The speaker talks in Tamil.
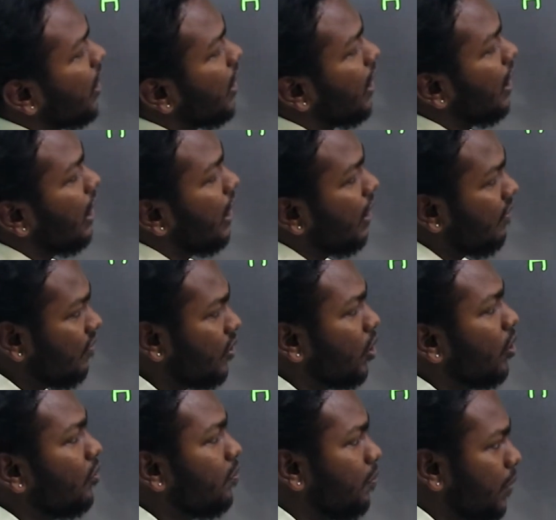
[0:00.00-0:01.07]
த லெஃப்ட்
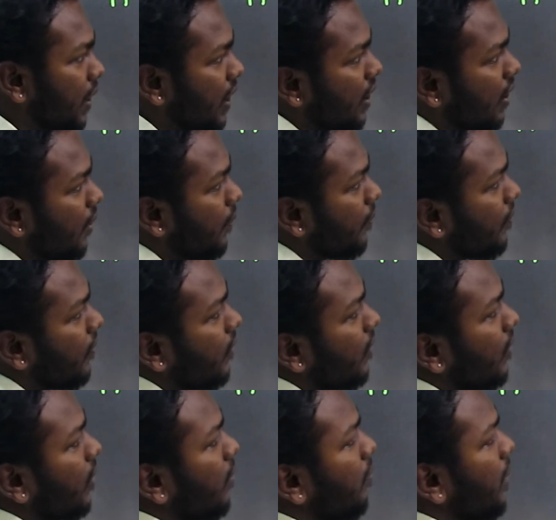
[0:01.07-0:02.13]
ஆஃப் பிரியா
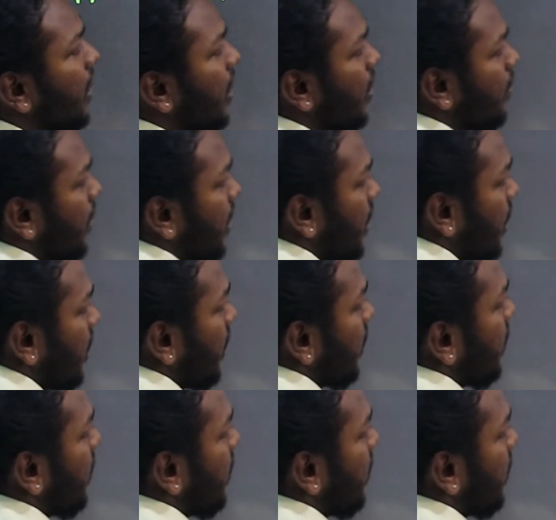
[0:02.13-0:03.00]
மீனா பார்த்தீங்கன்னா